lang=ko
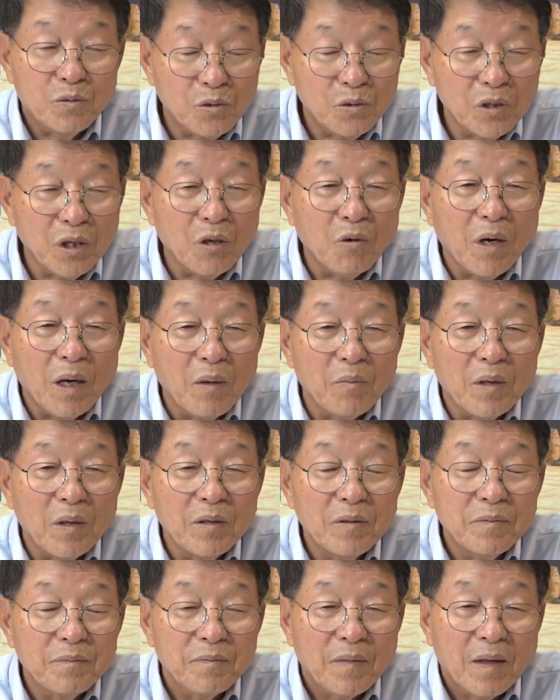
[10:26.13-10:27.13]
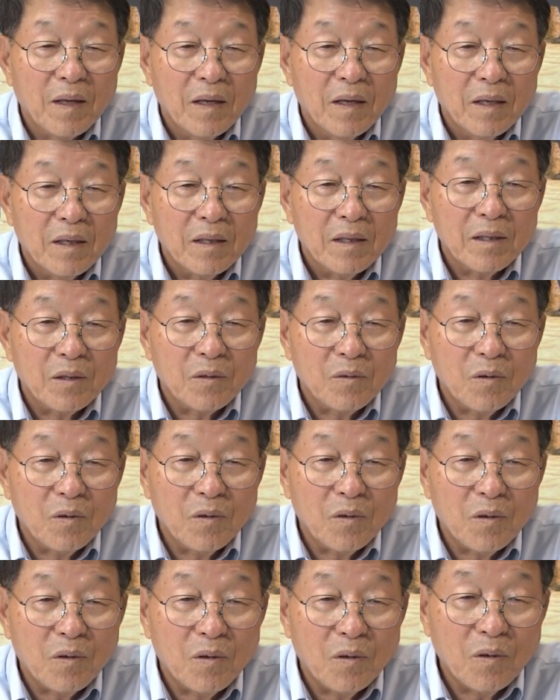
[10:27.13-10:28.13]
두려워하며
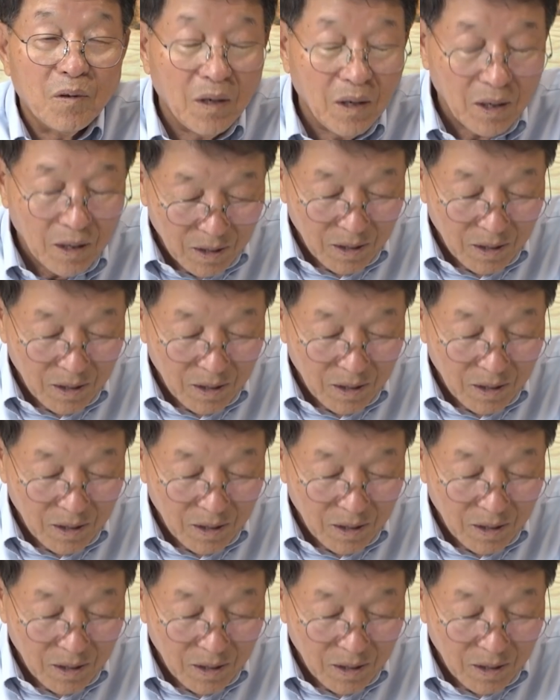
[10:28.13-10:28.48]
그리고